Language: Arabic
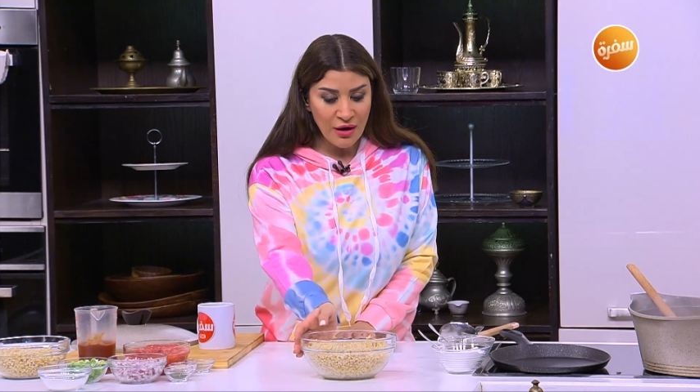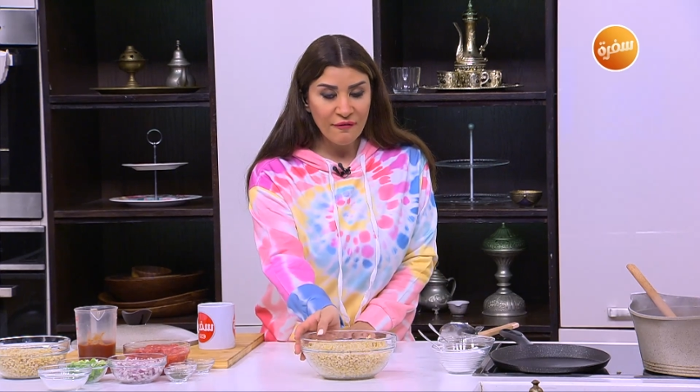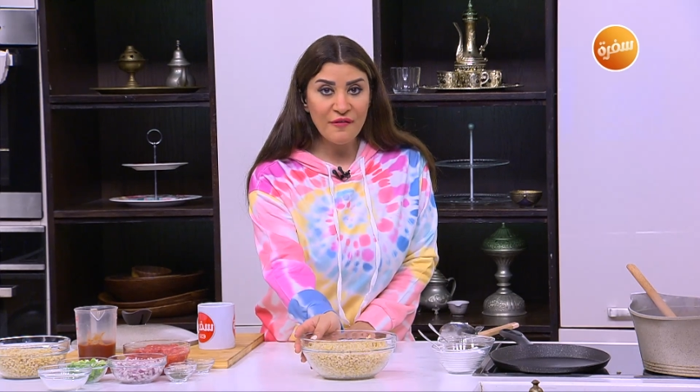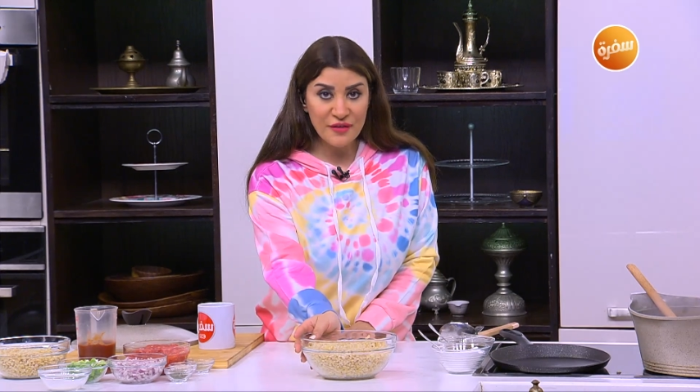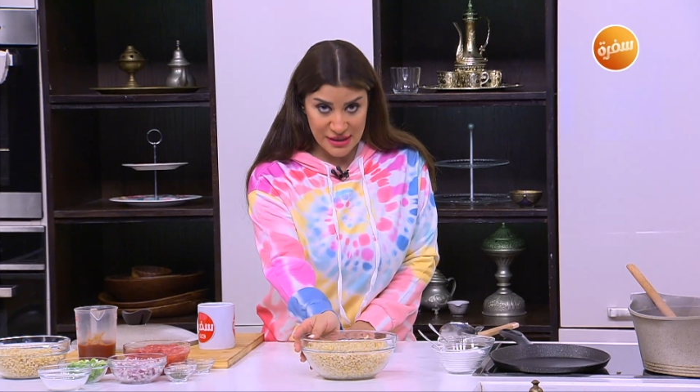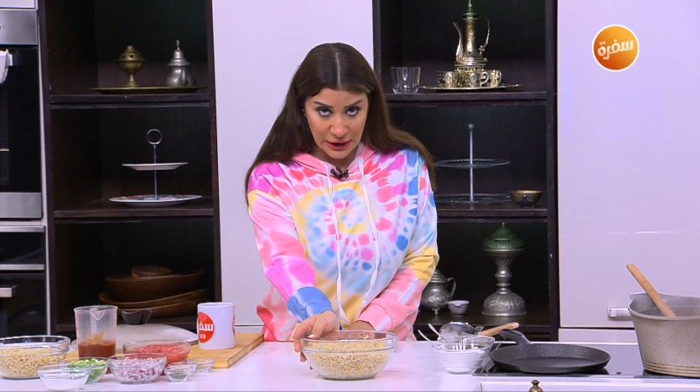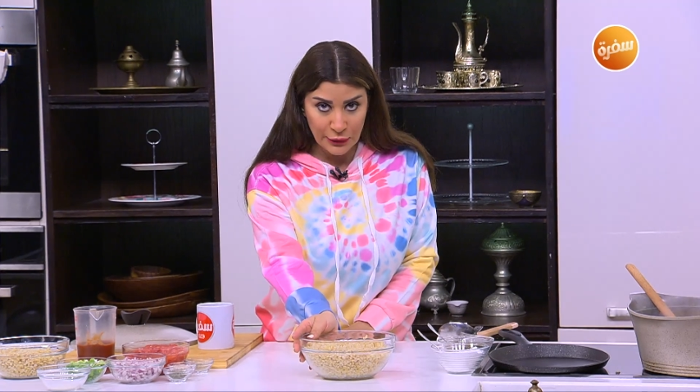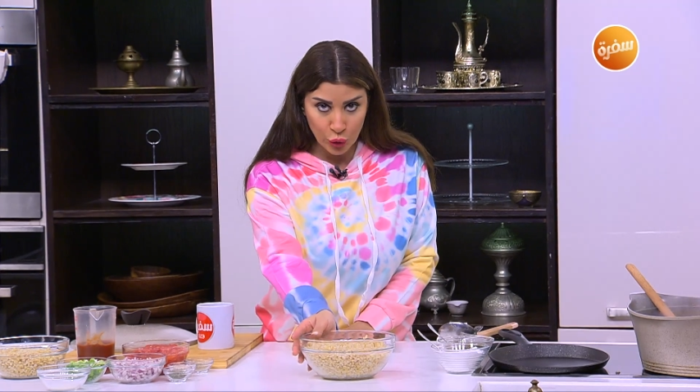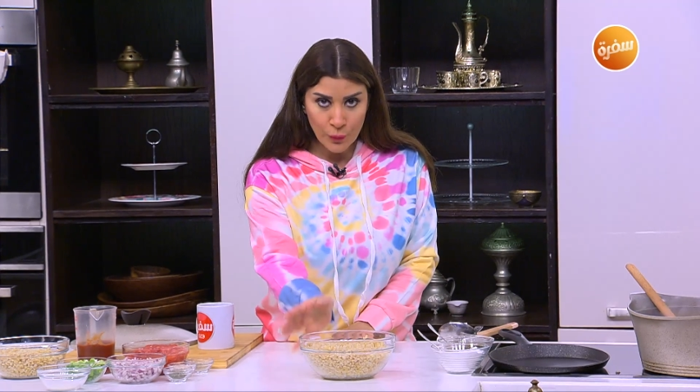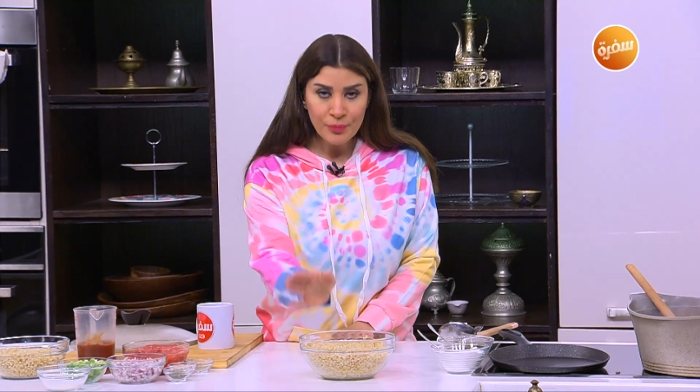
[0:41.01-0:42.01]

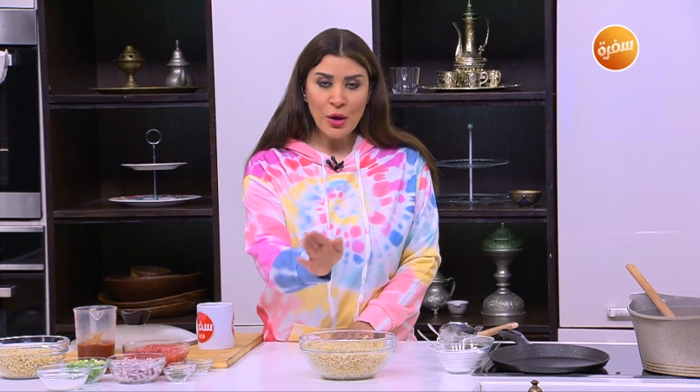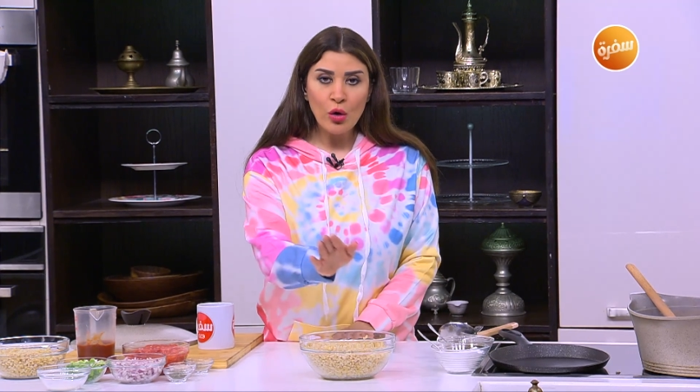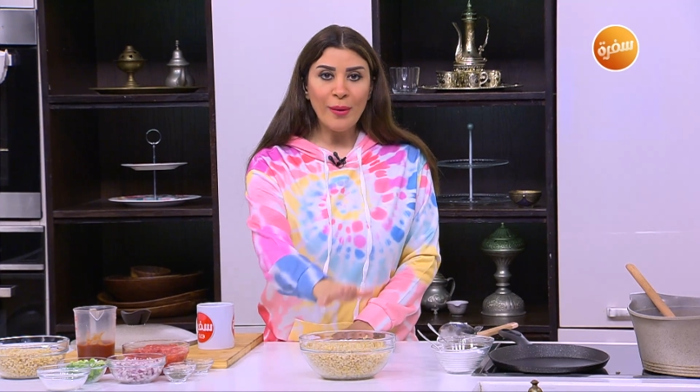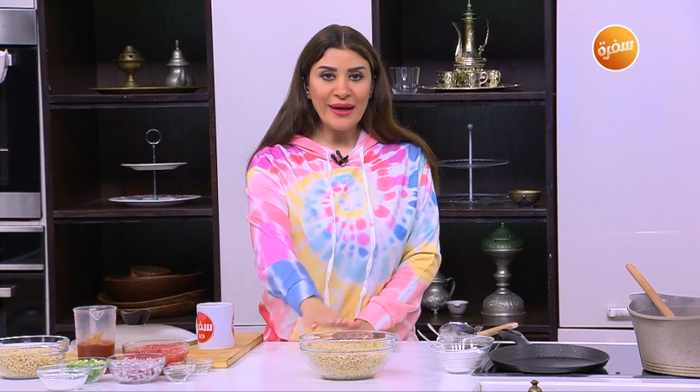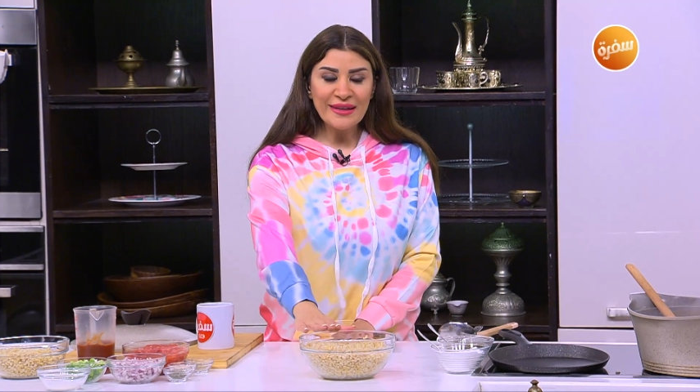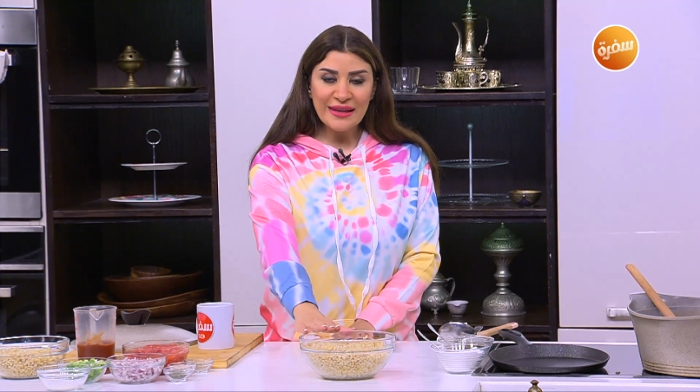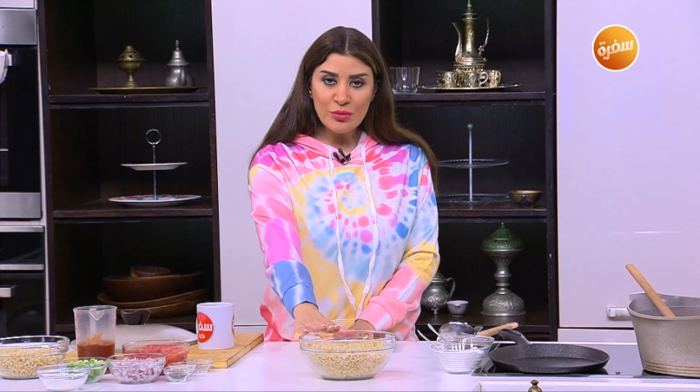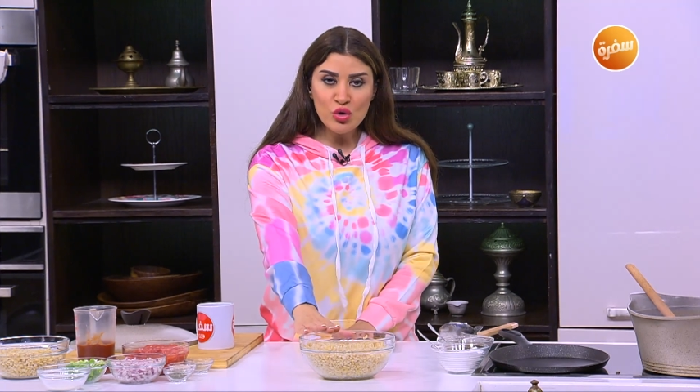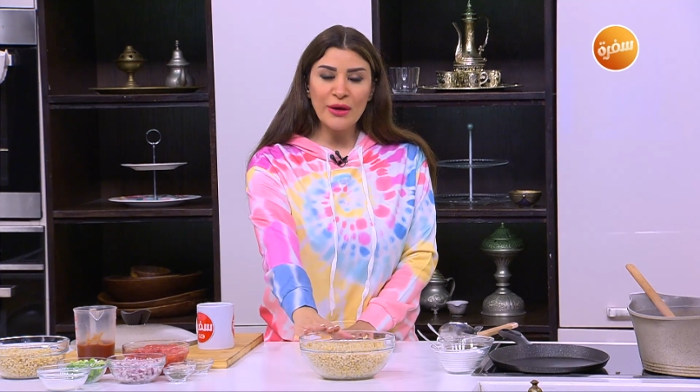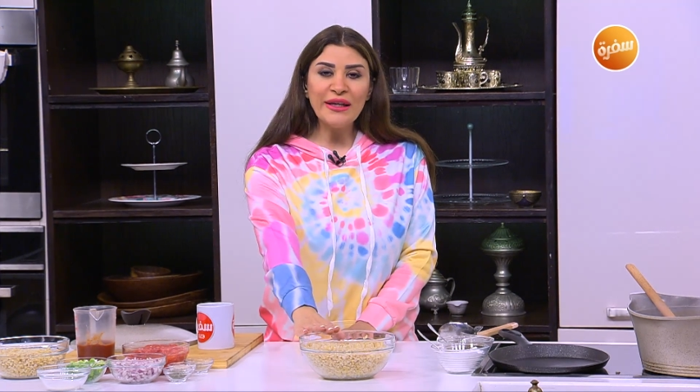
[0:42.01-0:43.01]
ففصلته وبعدت
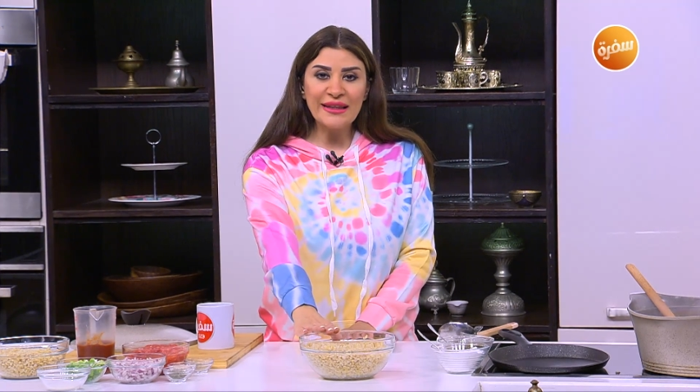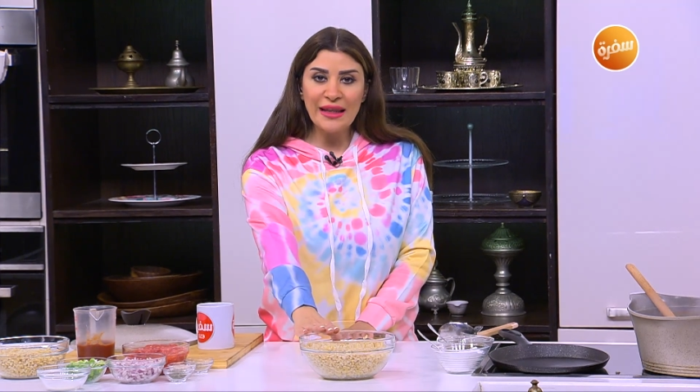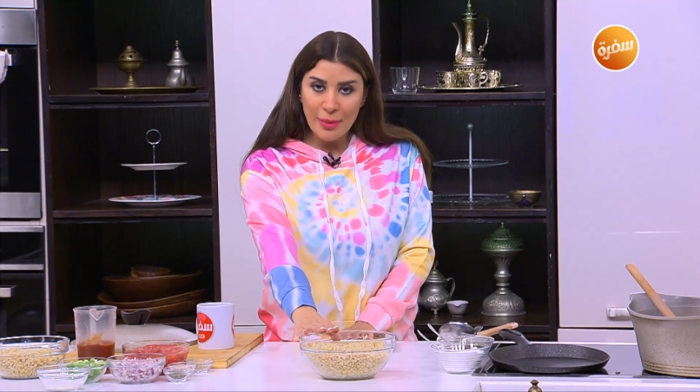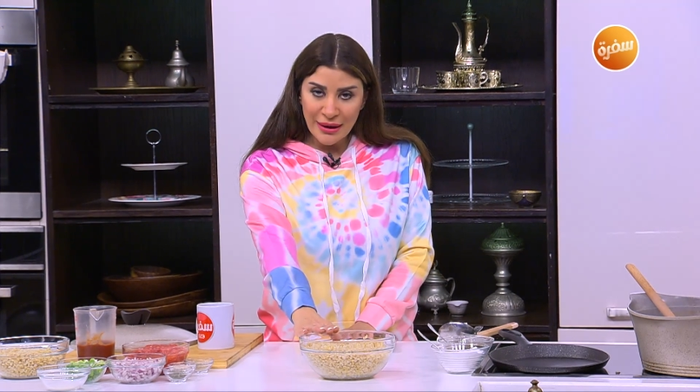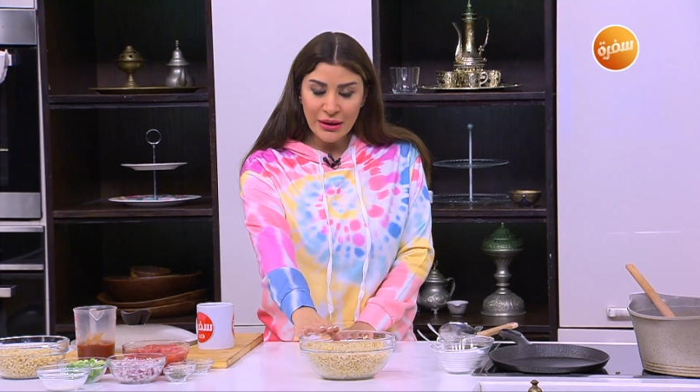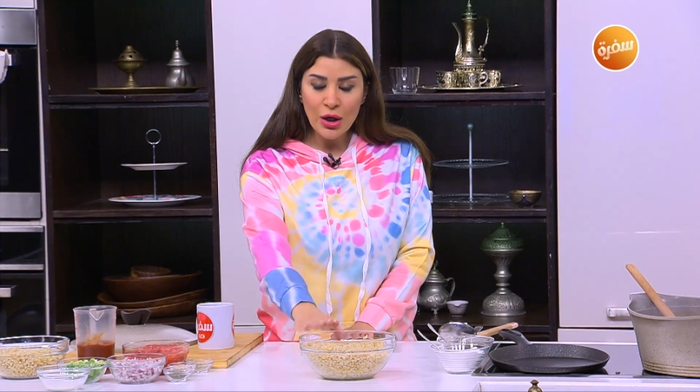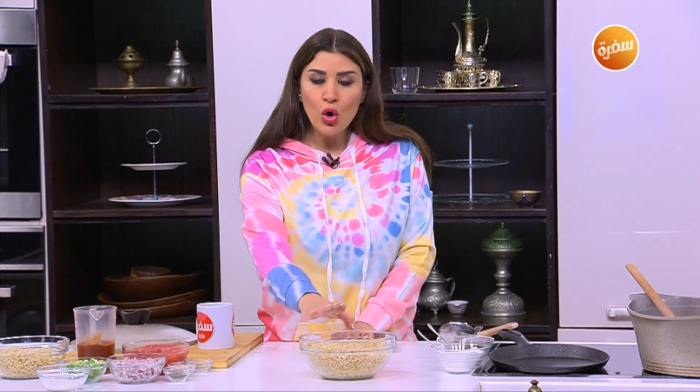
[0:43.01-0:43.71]
اجيب شويه لبن